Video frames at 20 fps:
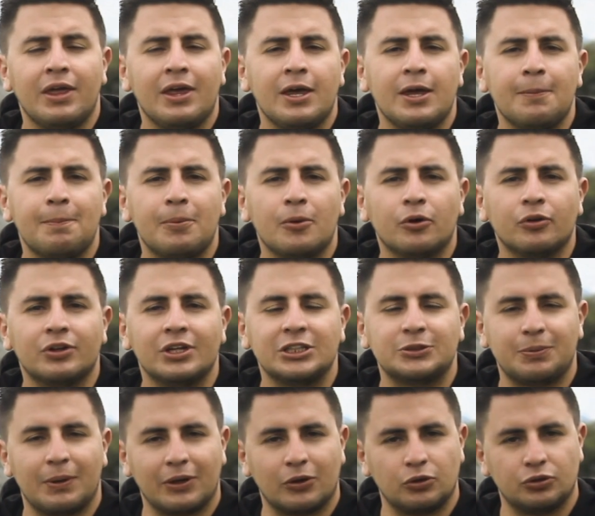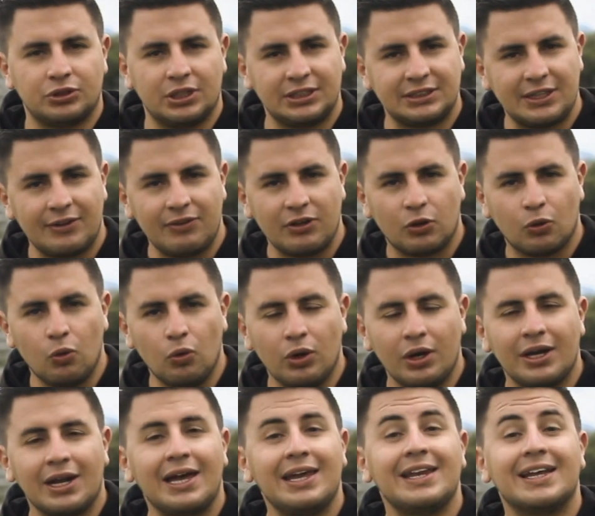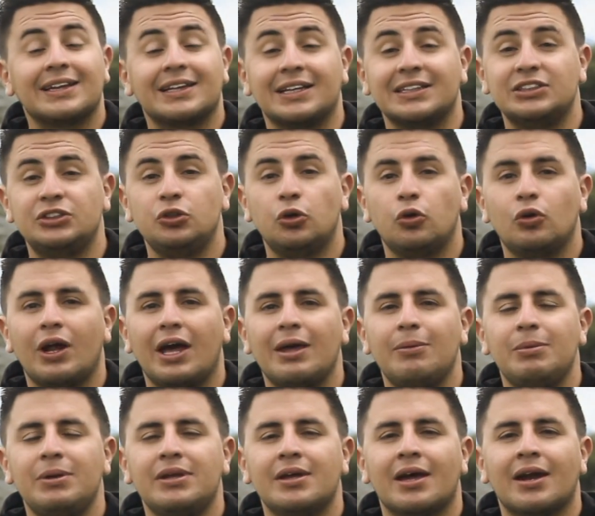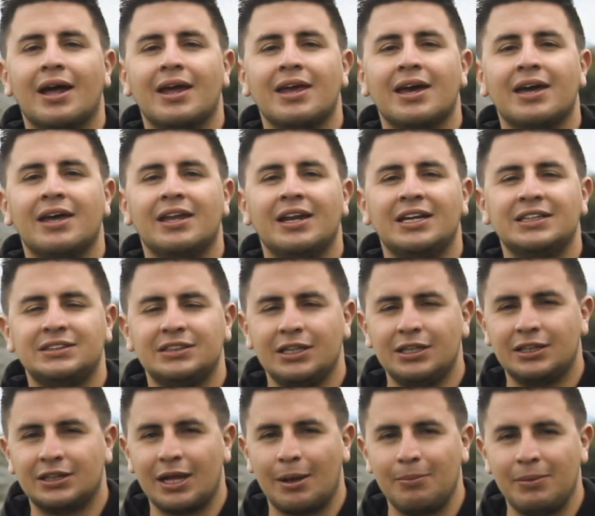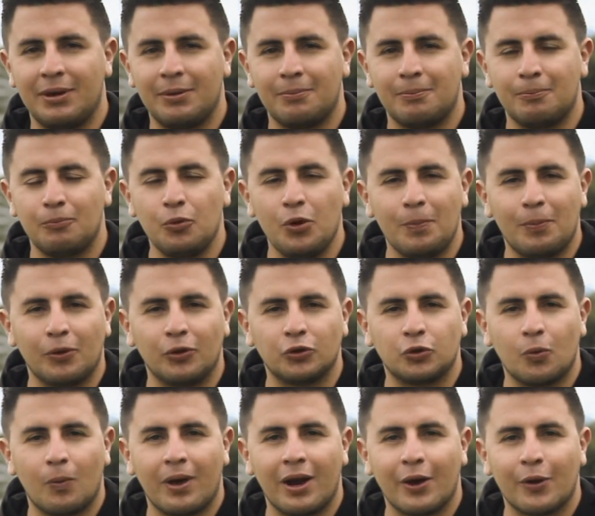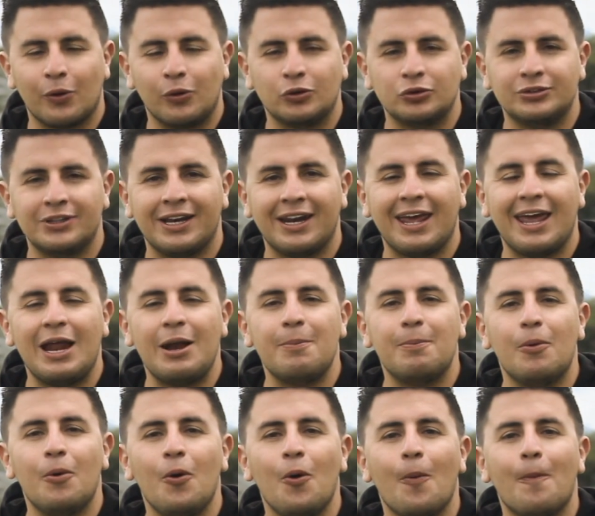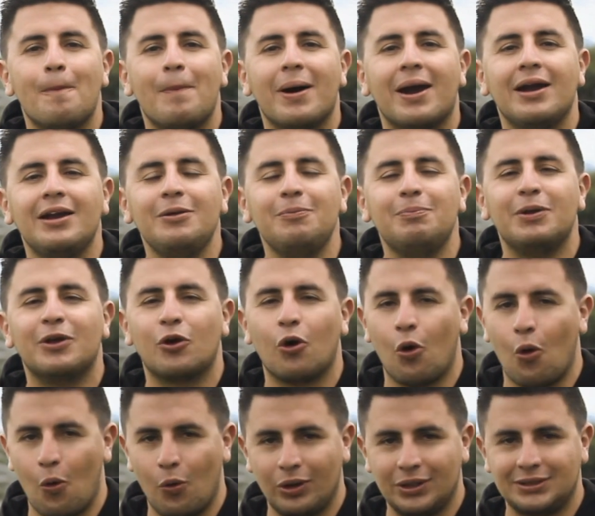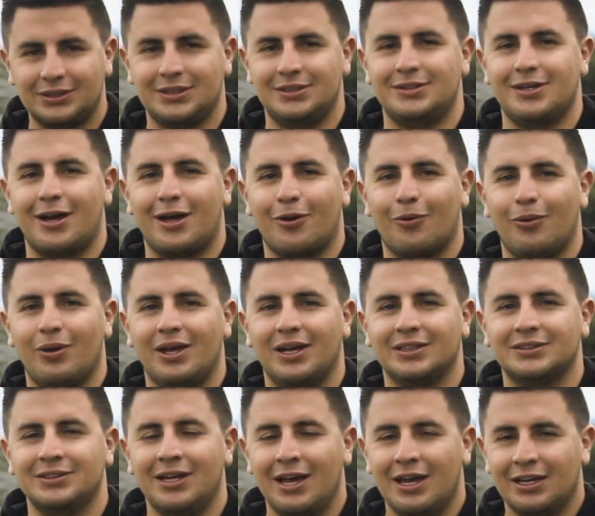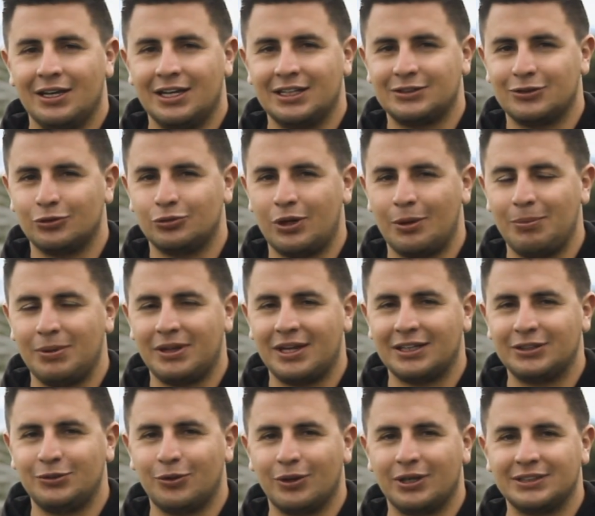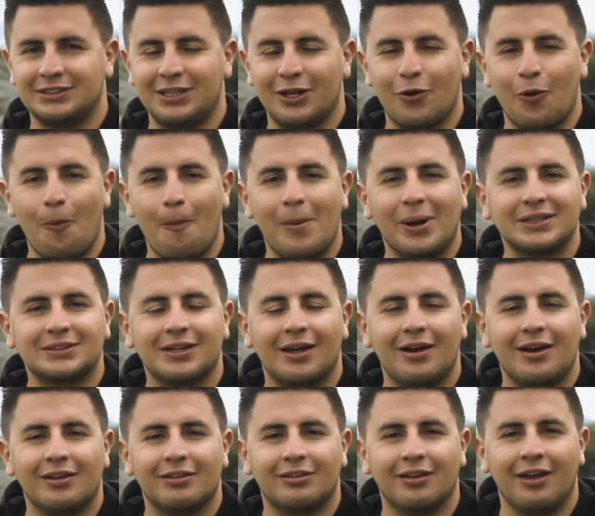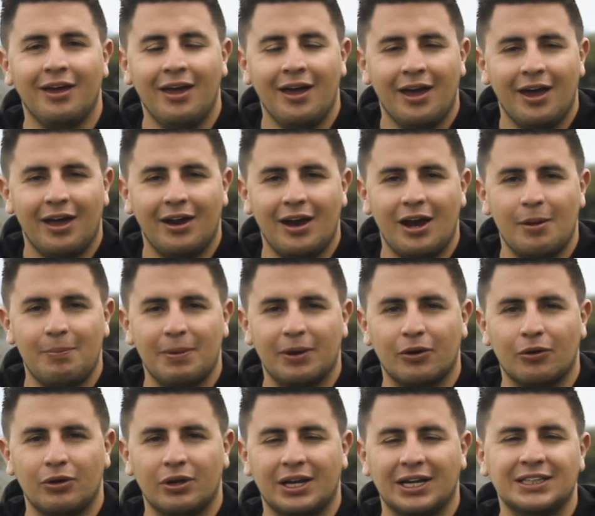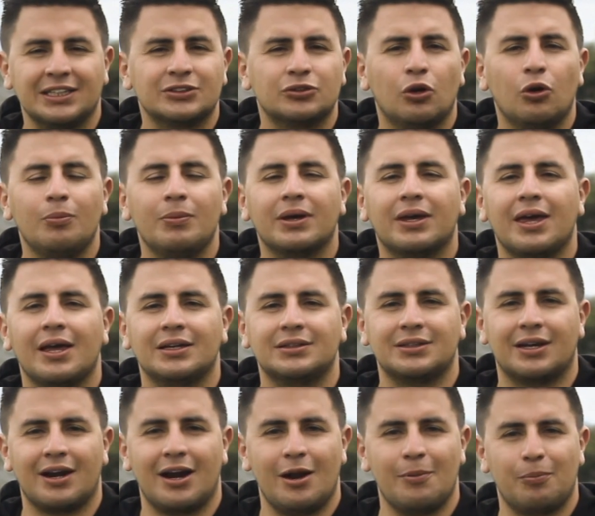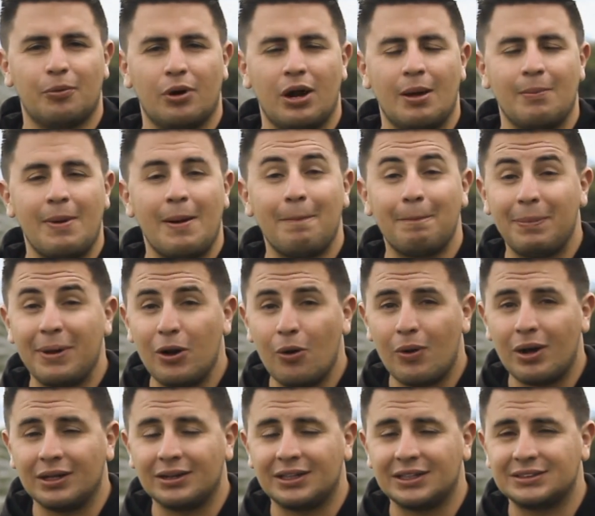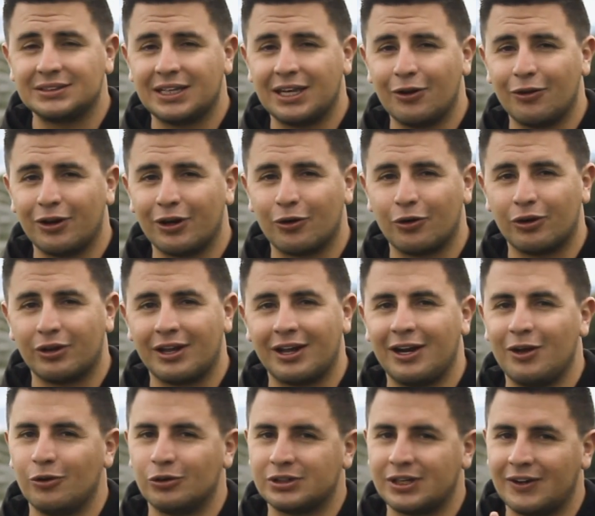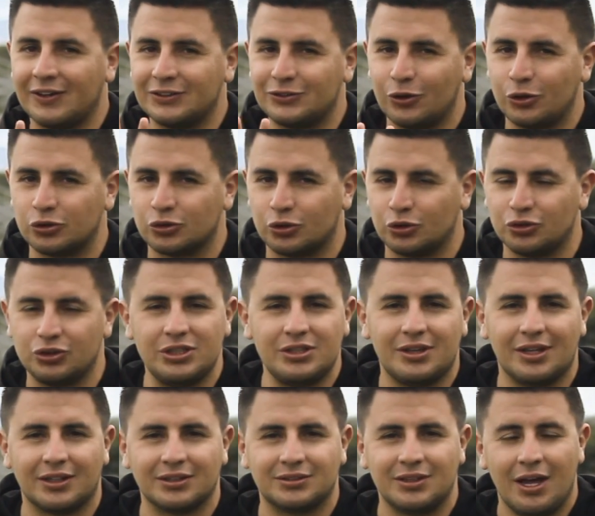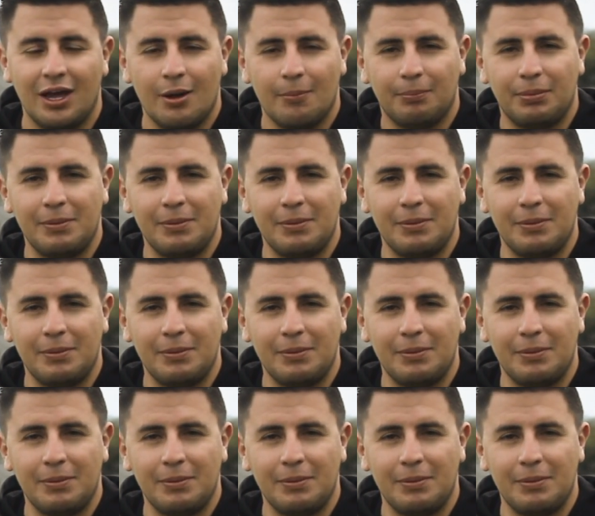de deportes para que ustedes se vinculen. Hay natación, hay billar, hay ajedrez y también muy pronto van a conocer el bolo paralímpico o en silla de ruedas. Esta es una invitación que les tengo más adelante en el EP Ya solo me queda cerrar el programa, pero antes quiero recordarle otra vez dos cositas.